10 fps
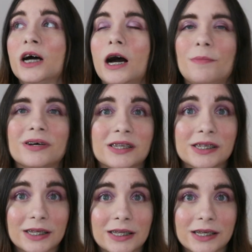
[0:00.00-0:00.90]

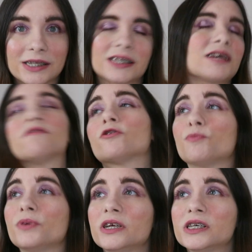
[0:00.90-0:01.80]
abbastanza densa che vanno
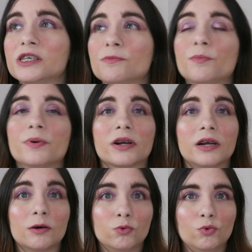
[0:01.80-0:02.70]
benissimo per
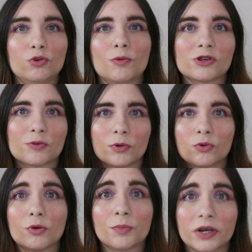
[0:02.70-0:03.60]
l'autunno ma
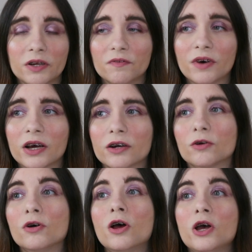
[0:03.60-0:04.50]
soprattutto per
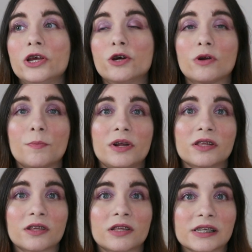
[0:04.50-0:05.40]
l'inverno io ho una pelle
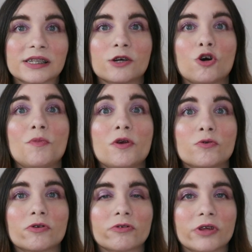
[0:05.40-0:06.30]
tenente al secco e mi ha
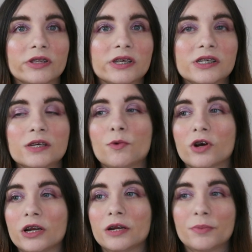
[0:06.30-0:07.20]
aiutato tantissimo
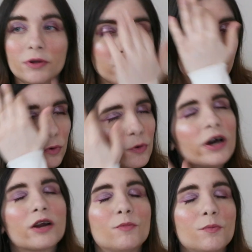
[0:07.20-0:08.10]
anche nel periodo in cui
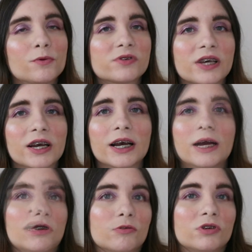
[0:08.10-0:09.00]
era un po' più
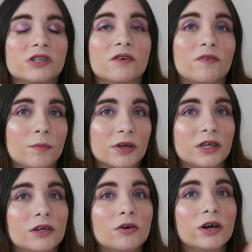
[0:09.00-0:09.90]
secca lo utilizzavo al
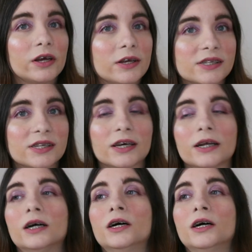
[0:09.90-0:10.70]
mattino e alla sera